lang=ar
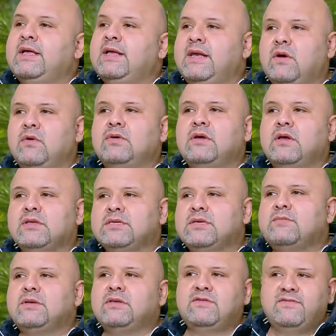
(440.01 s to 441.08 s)
لقوا ان
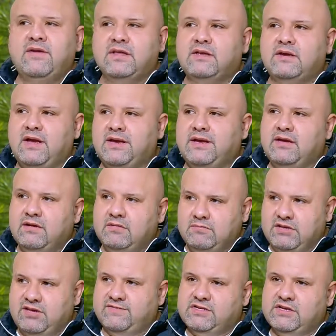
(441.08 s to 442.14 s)
الانظمه دي في بعض الاحيان
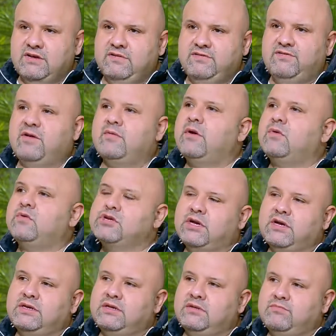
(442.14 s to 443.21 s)
بتفشل فبقوا
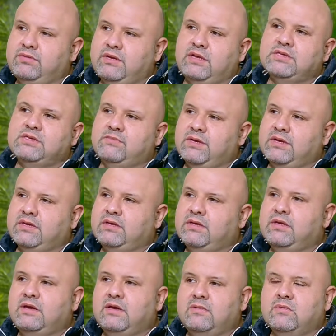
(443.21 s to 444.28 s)
شغالين بالانظمه
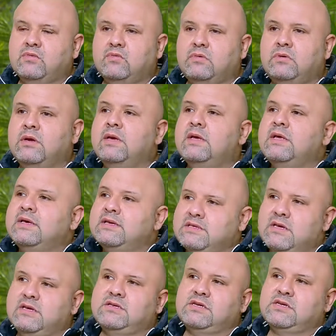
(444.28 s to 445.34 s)
الجديده اللي هي بتقول
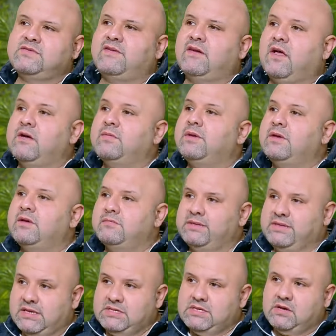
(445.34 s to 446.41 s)
سنسورز في العربيه
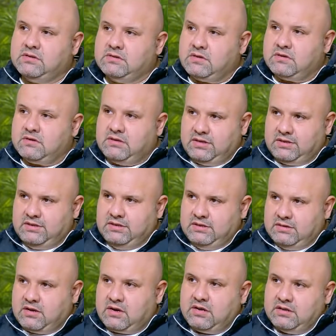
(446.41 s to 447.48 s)
بتحس اكتر يعني
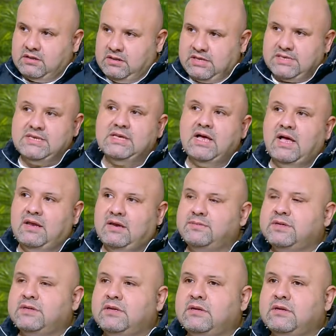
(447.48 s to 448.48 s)
درجه احساسها اعلى بكتير